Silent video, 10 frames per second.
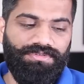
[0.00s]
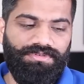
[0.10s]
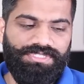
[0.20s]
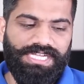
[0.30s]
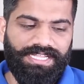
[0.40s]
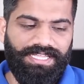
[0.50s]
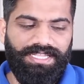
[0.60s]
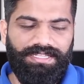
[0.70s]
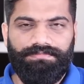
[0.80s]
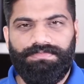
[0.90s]
तो जाके
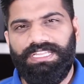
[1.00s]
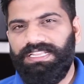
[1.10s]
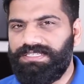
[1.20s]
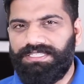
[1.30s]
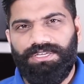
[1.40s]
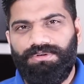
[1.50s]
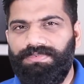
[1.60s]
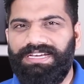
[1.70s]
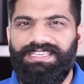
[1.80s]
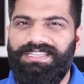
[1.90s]
खरीद सकते हो
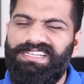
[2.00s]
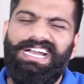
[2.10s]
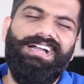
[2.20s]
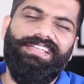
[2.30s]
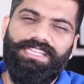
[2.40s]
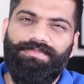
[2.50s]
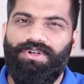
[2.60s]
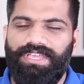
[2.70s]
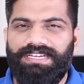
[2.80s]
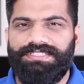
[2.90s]
बाकी कहाँ खरीद
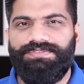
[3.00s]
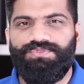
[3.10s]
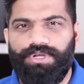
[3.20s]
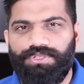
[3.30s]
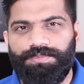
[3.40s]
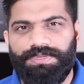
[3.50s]
पाओगे यार सिर्फ सॉरी तो